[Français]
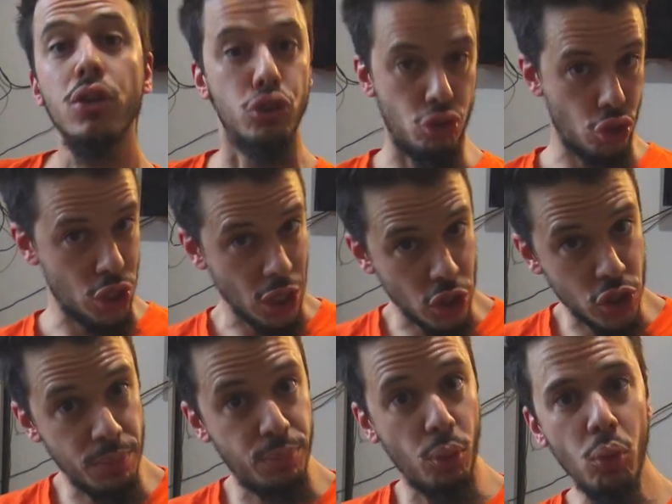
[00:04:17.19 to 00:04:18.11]
te
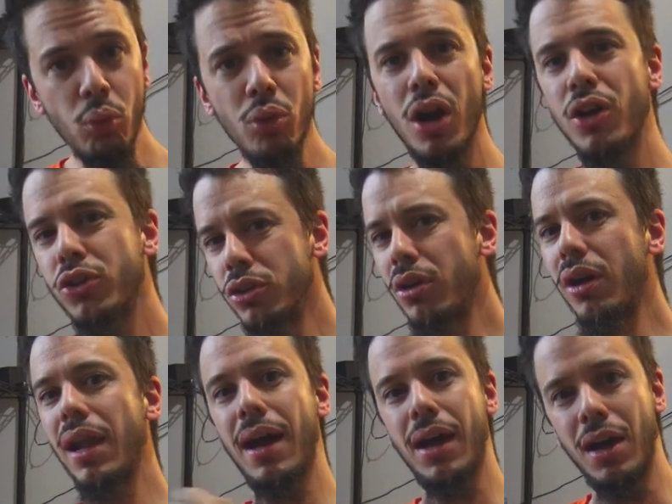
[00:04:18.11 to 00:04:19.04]
charger pour, te
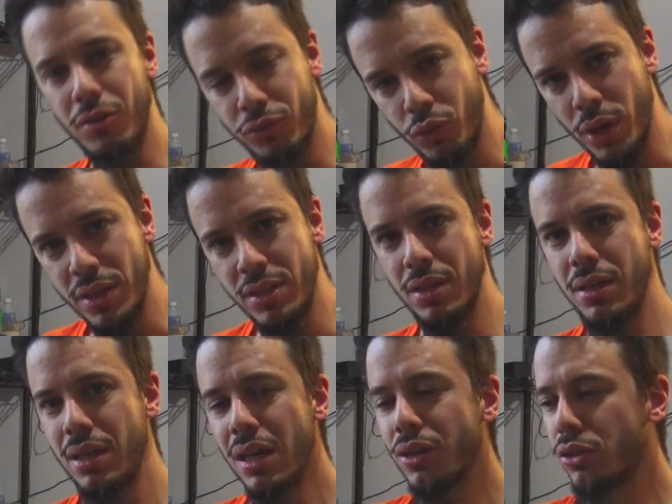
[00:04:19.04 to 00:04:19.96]
la
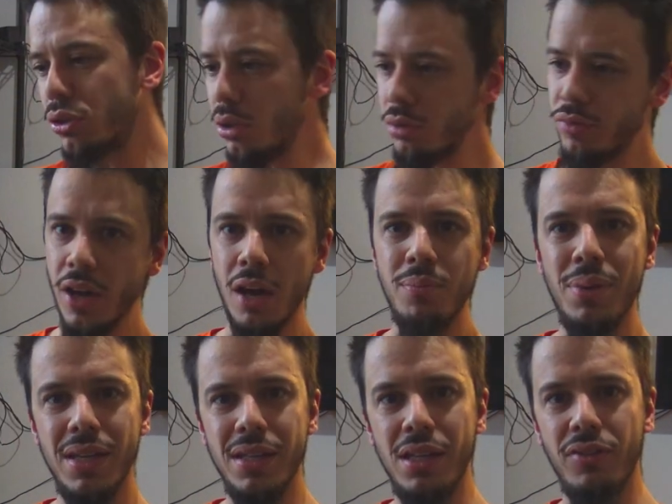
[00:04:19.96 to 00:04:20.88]
renvoyer, te faire
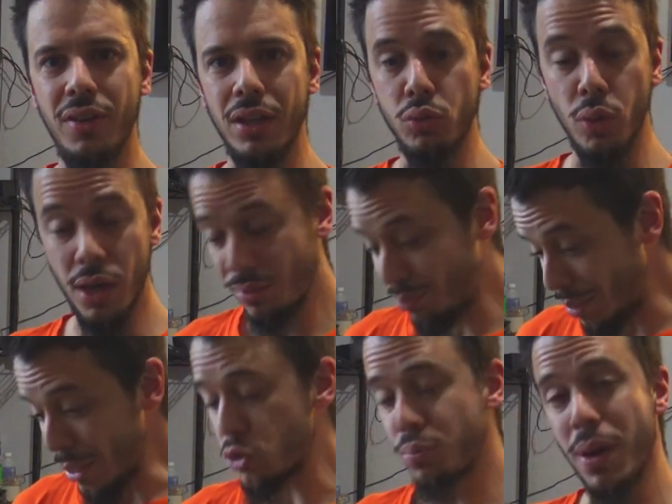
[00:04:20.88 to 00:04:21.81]
payer des frais de douane,
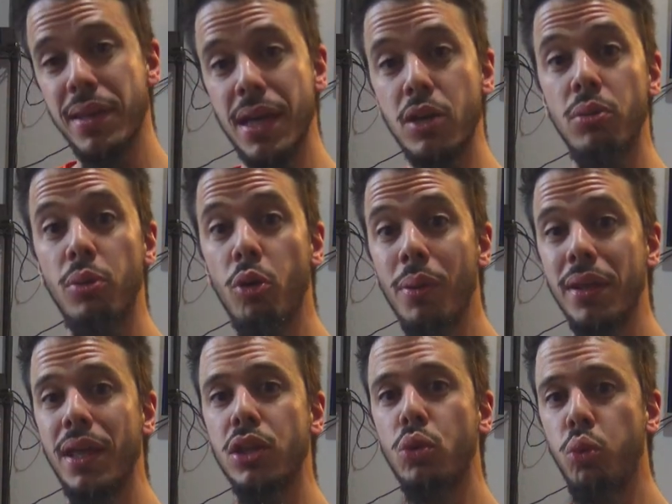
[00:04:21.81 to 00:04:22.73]
puis tu perds ta GoPro
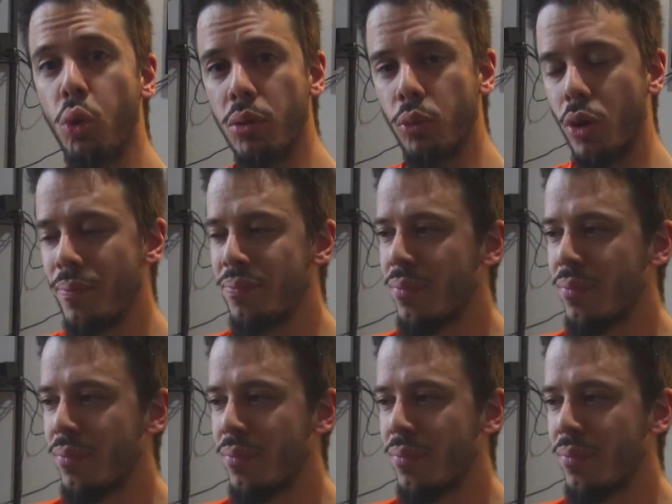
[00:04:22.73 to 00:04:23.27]
pendant trois mois.